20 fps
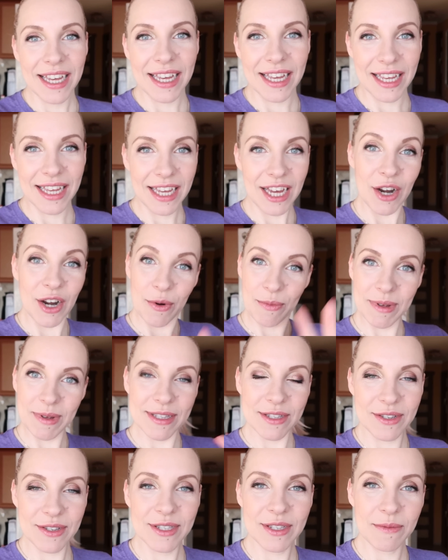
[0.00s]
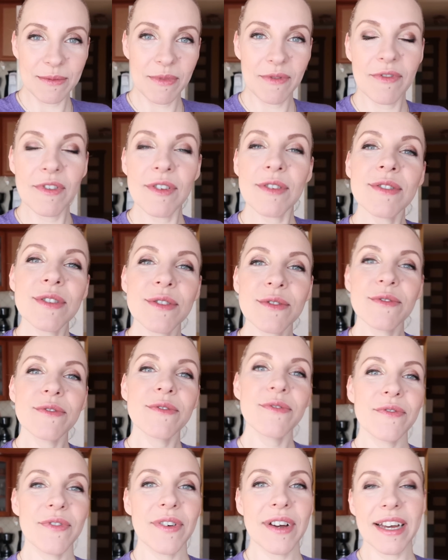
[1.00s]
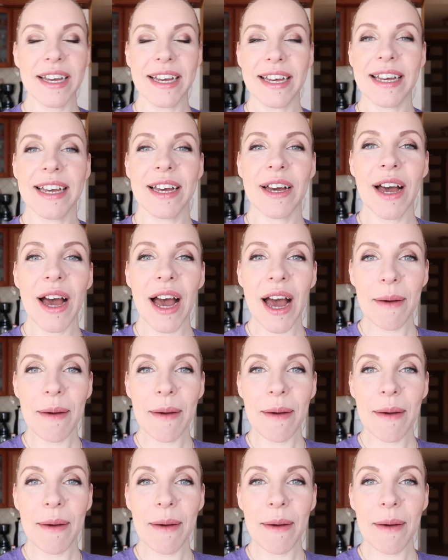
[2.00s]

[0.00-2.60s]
e, robię coś z obowiązków, e,